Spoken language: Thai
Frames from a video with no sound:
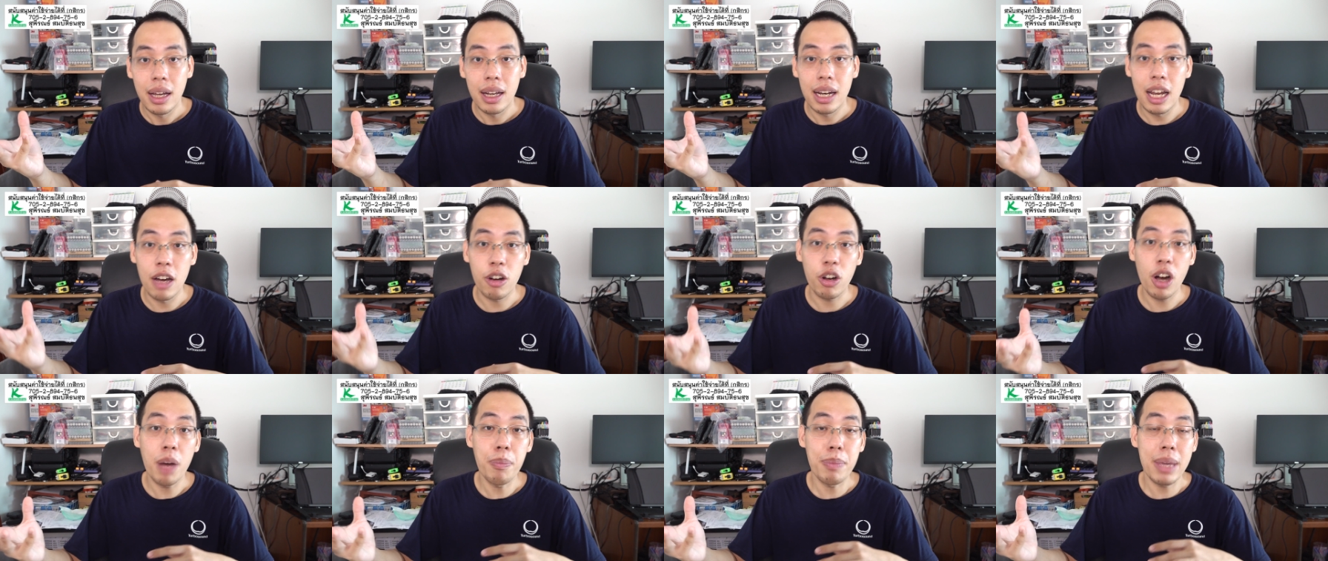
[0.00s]
แล้
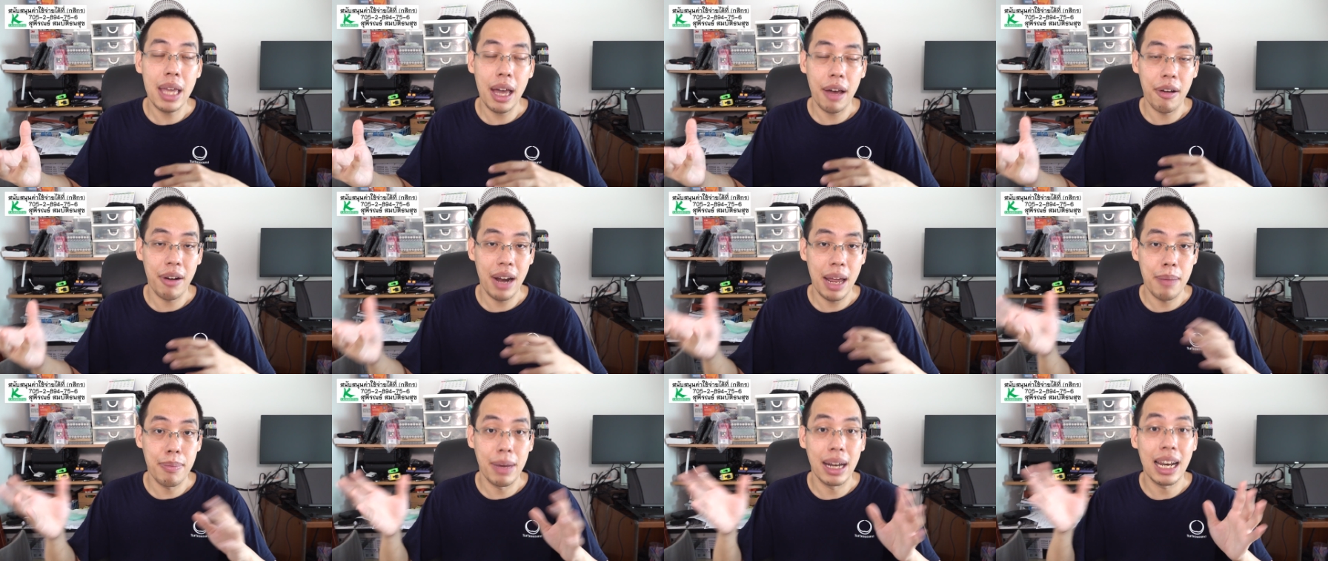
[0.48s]
วก็มีอะ
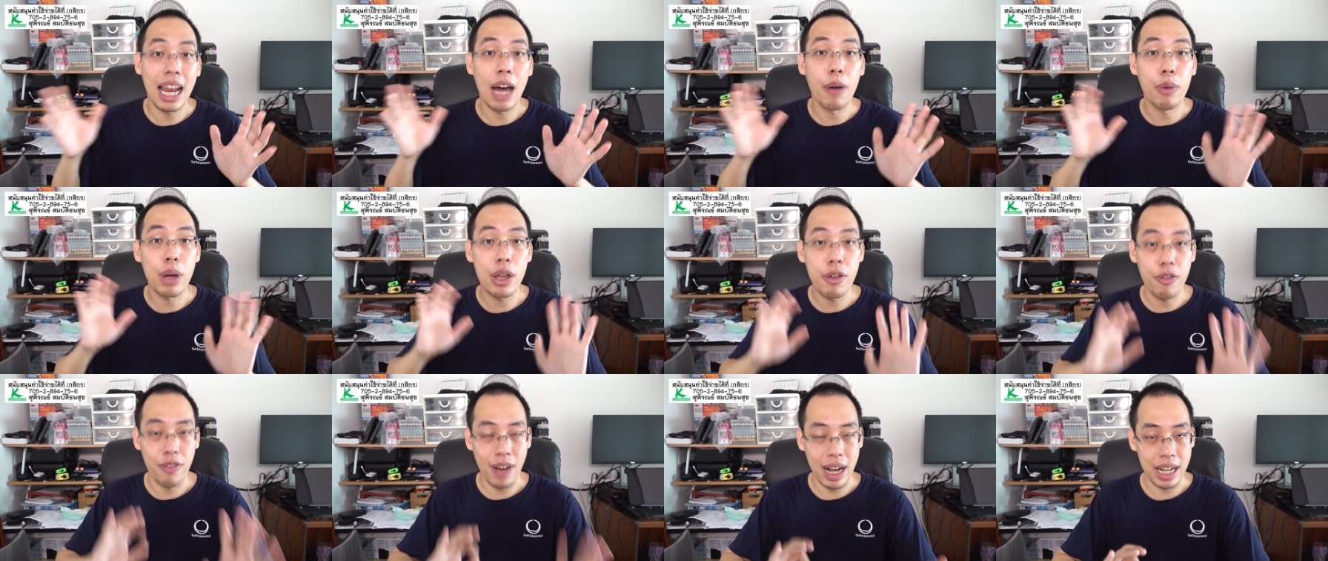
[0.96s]
ไรมาเล่า
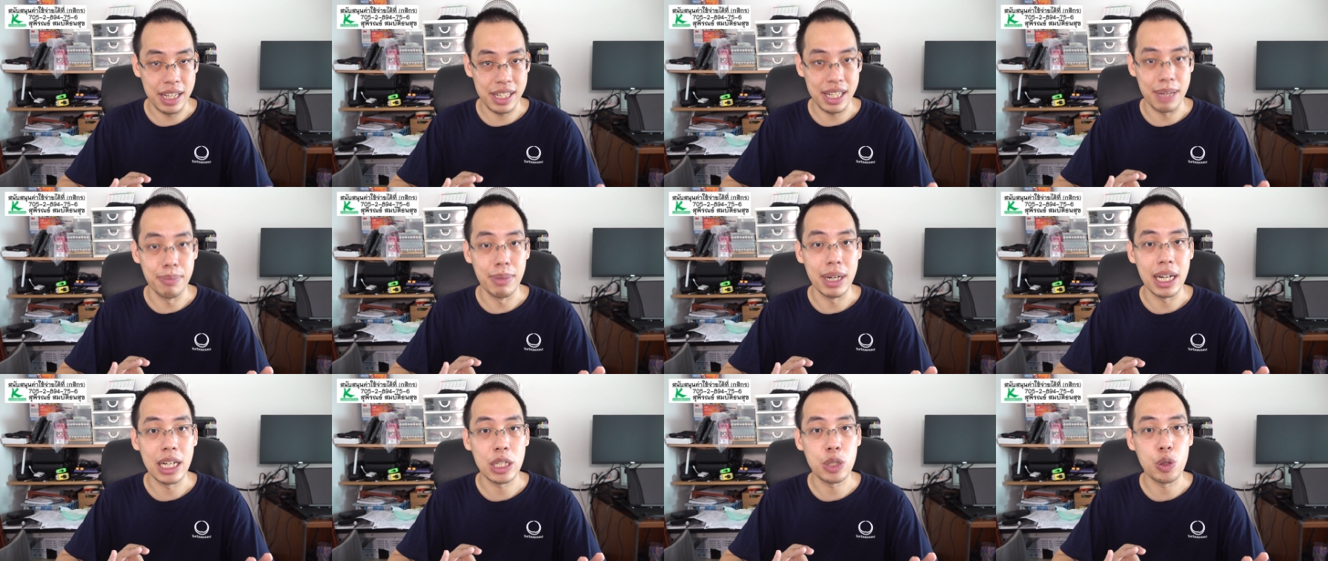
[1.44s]
ให้ฟังเส
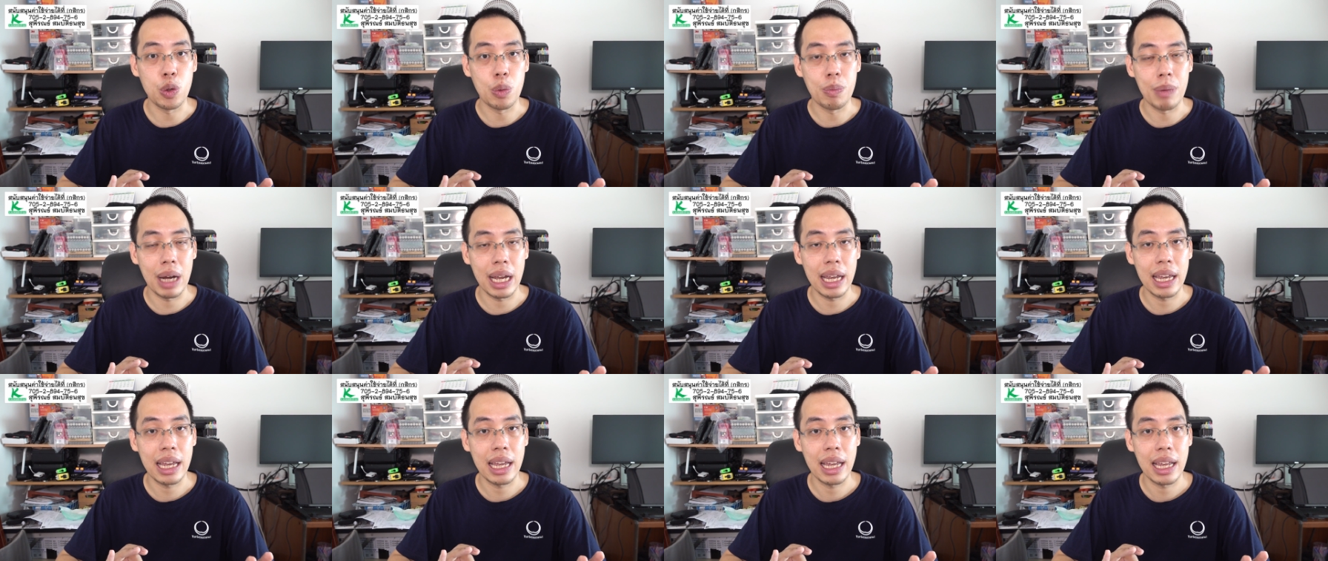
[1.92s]
มอถูกไหม
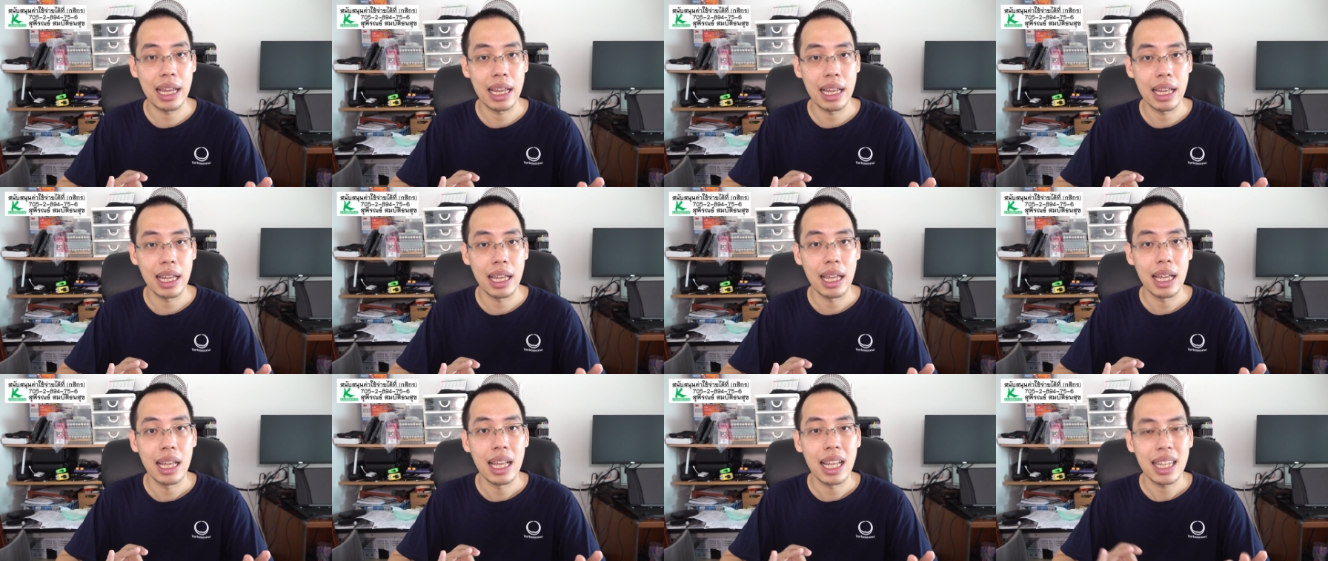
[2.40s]

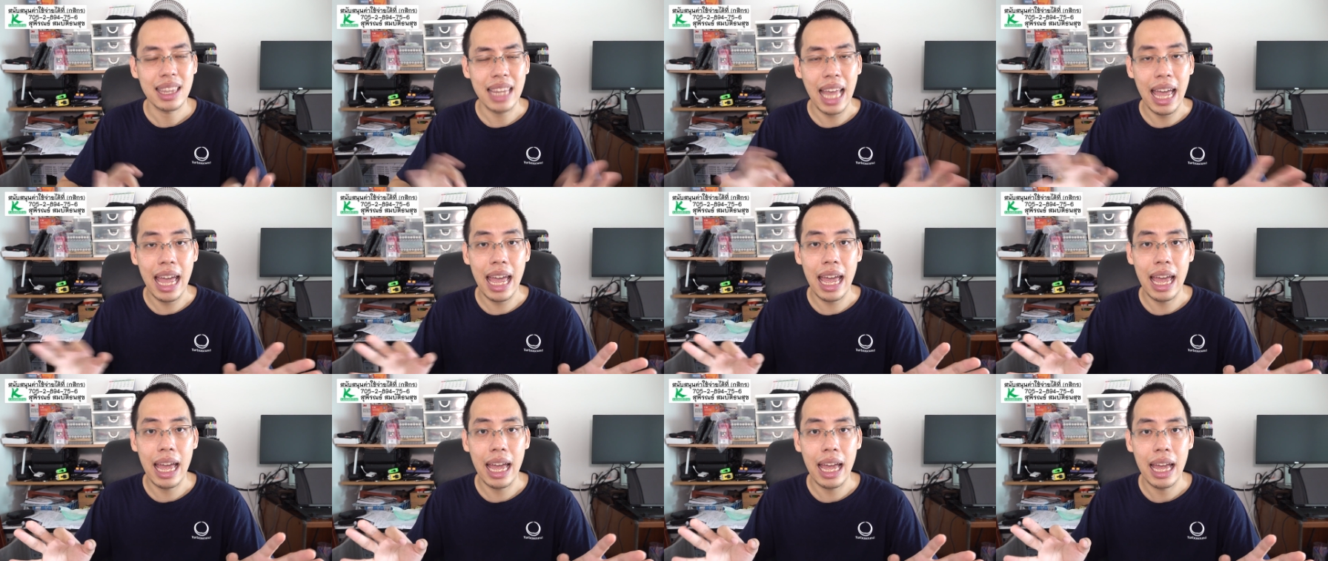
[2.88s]

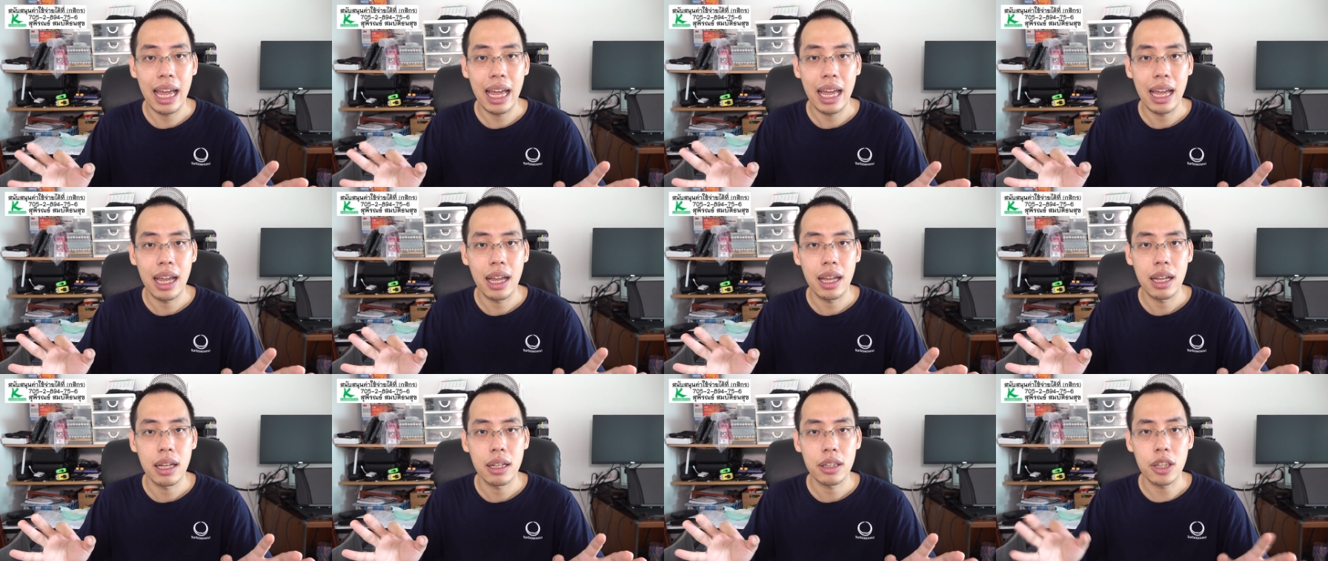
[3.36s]
แต่
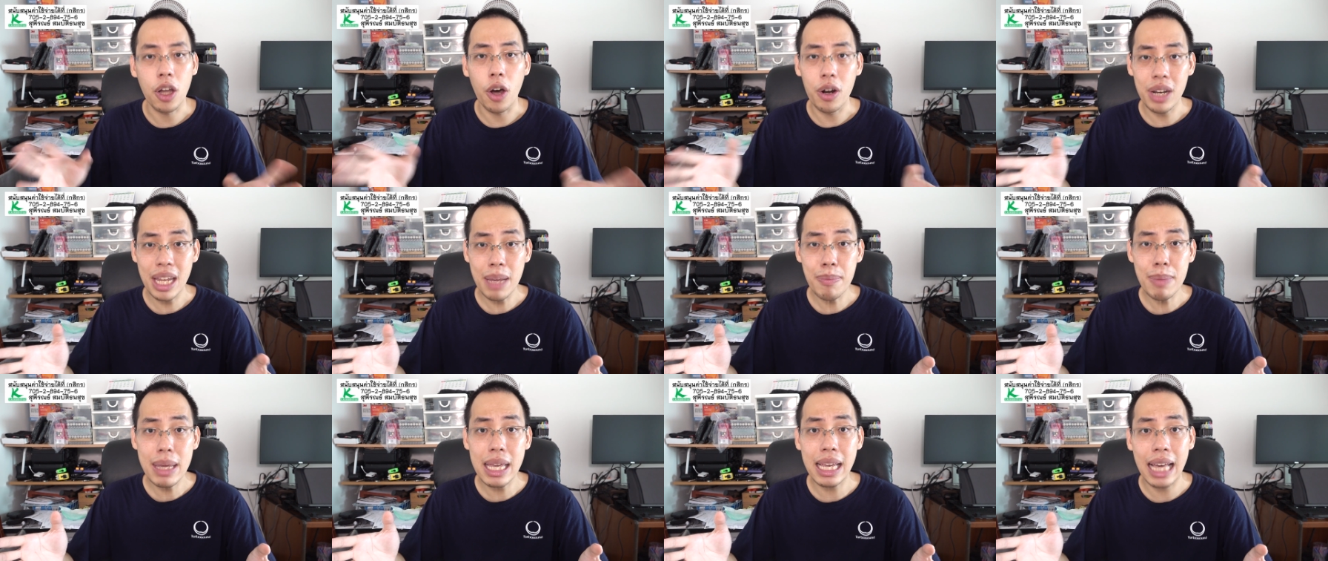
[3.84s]
ตอน
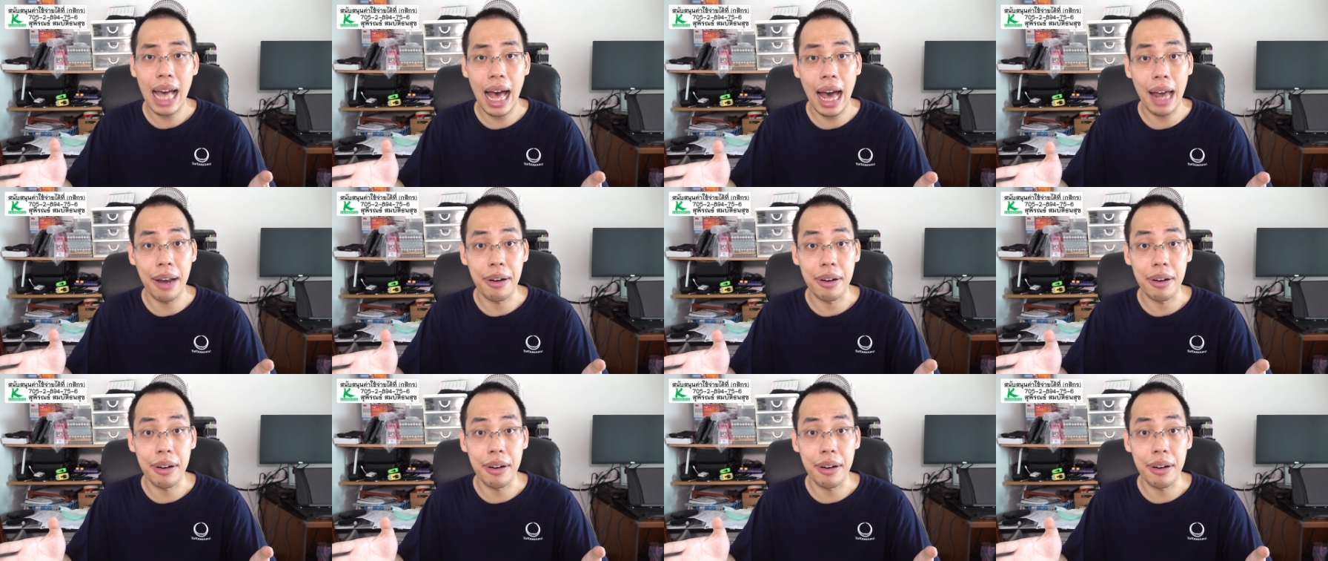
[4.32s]
นี้มีงาน